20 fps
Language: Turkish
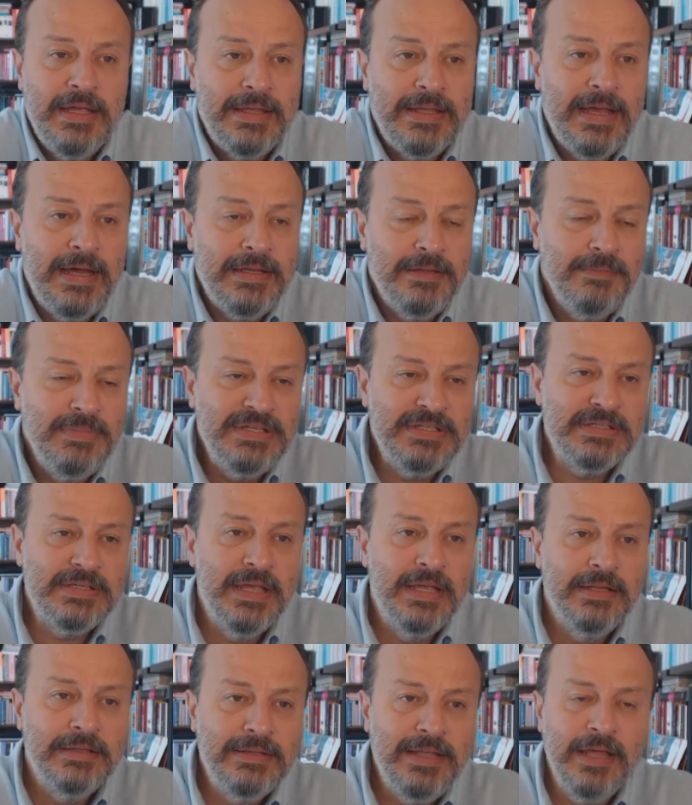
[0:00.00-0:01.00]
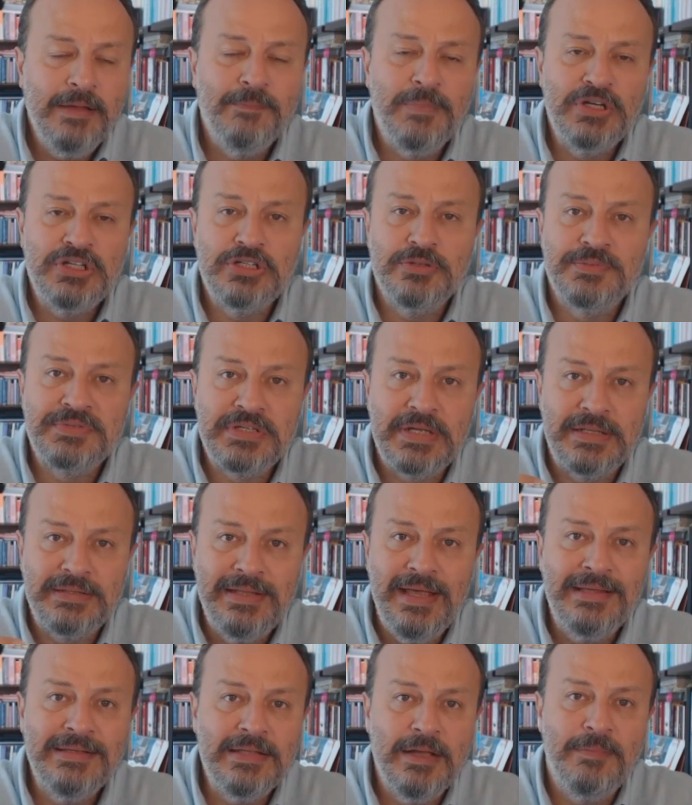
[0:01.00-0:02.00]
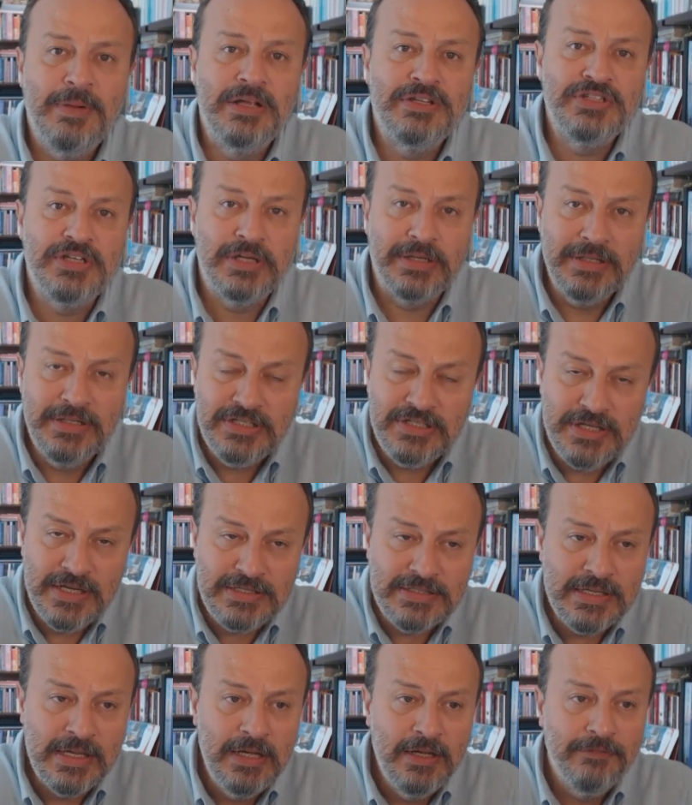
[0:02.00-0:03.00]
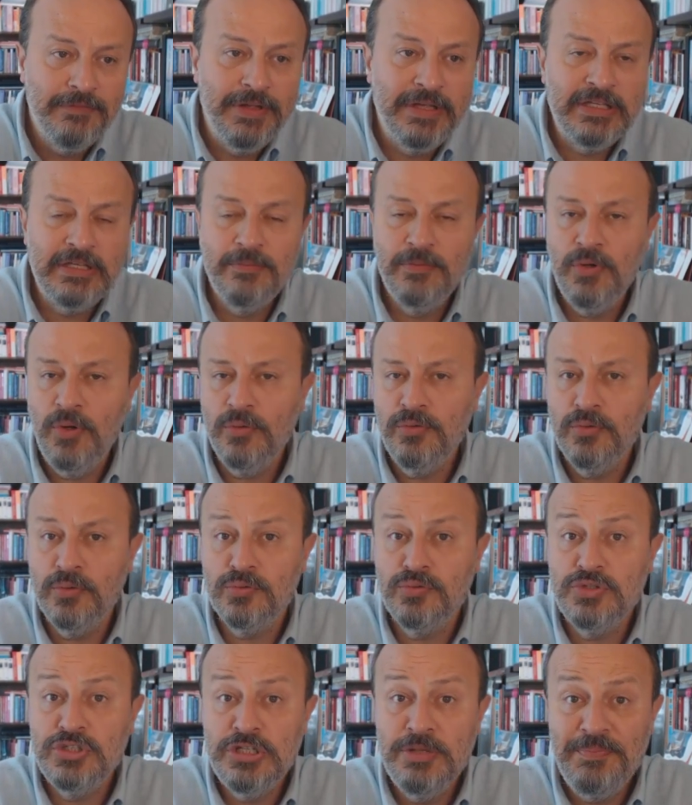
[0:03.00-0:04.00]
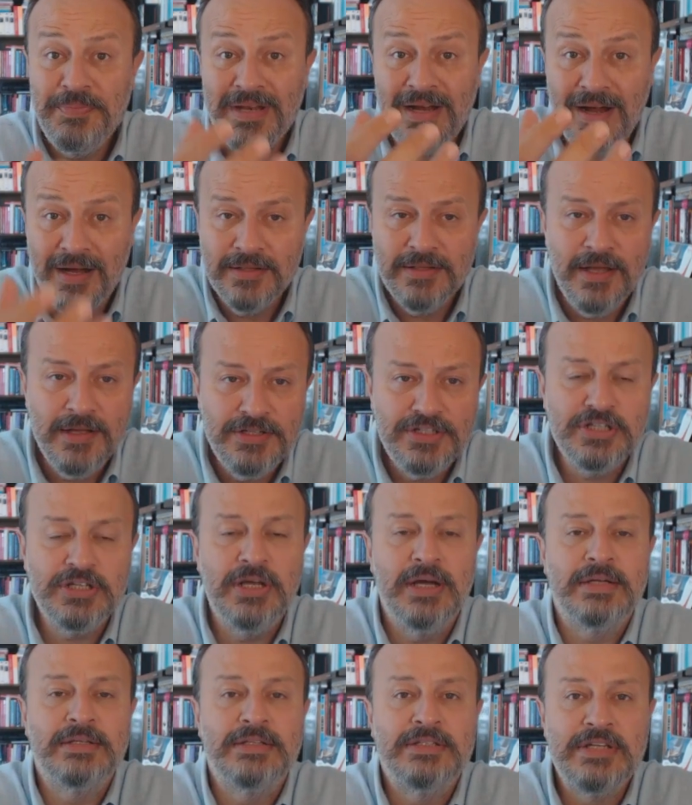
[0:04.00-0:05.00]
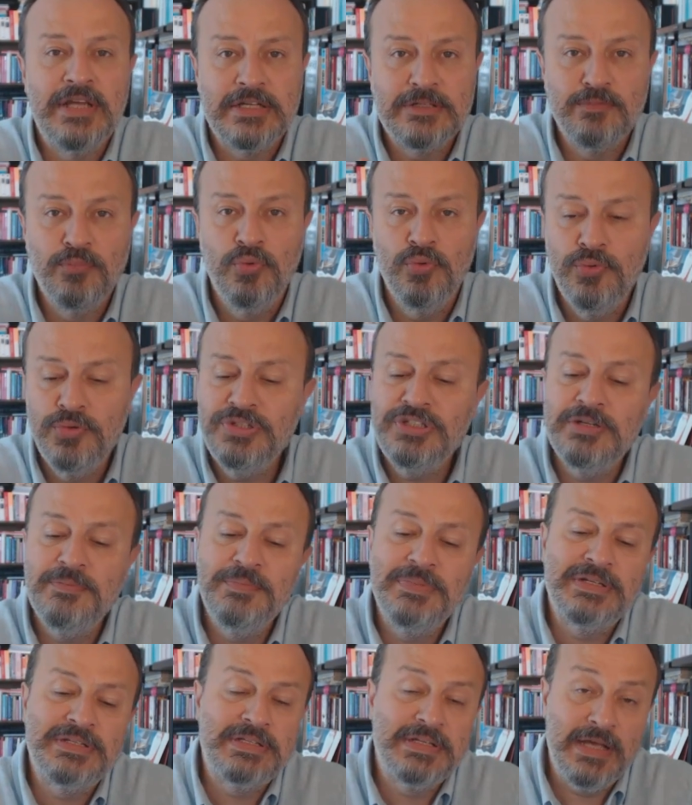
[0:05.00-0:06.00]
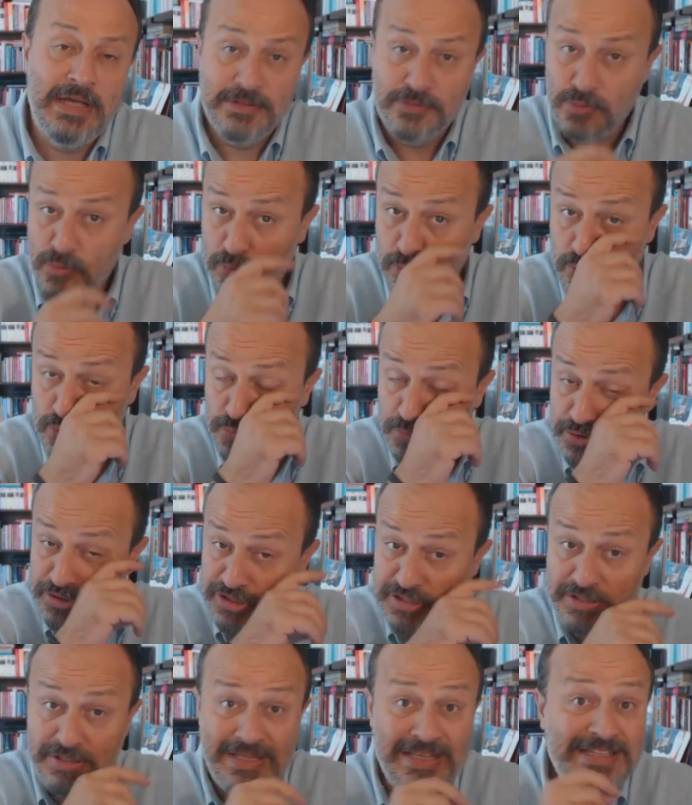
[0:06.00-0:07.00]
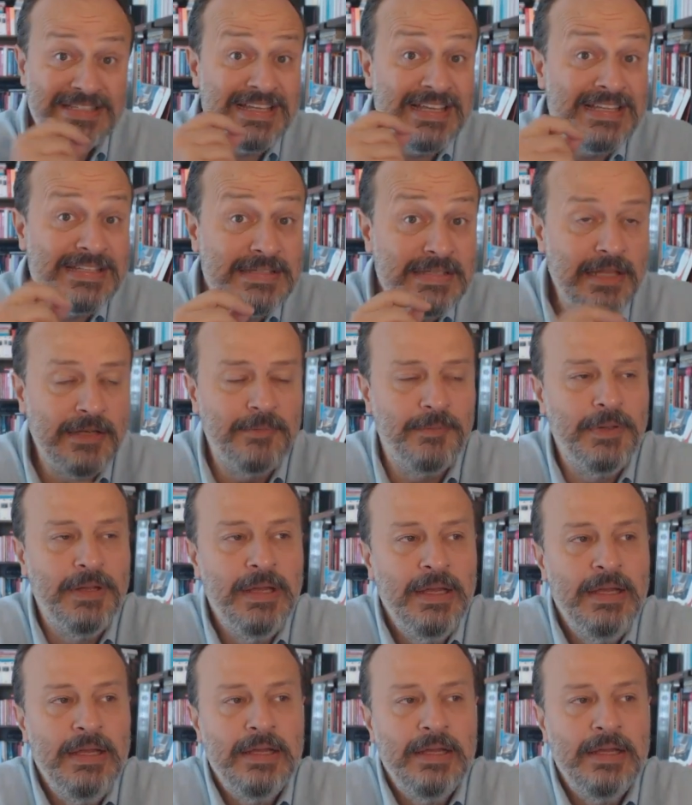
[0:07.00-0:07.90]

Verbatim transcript: Yani biz tek başımıza, tek tabanca gideceğiz ve 2019 için bir aday çıkartacağız. Bunun için bir siyasi oluşumun içindeyiz izlenimi